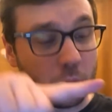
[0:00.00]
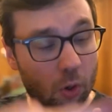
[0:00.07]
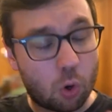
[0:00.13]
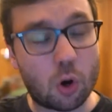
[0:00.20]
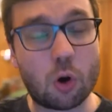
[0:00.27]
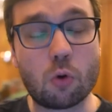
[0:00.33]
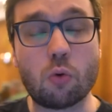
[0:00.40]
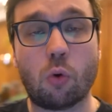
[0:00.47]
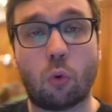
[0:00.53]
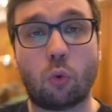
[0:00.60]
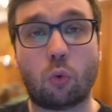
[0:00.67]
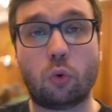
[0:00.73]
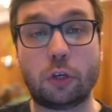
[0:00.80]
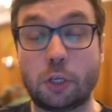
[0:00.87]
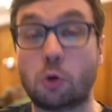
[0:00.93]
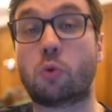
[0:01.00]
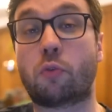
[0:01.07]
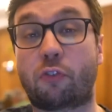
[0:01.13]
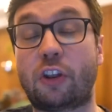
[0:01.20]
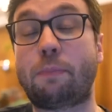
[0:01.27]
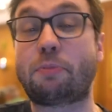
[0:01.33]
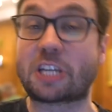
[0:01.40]
ou o, e o
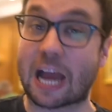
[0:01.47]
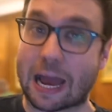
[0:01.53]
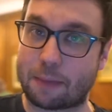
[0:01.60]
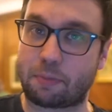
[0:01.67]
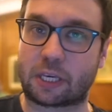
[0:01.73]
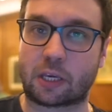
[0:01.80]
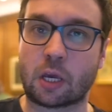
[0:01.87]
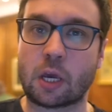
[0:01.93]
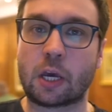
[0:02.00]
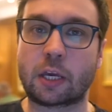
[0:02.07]
Felipe Scheibic,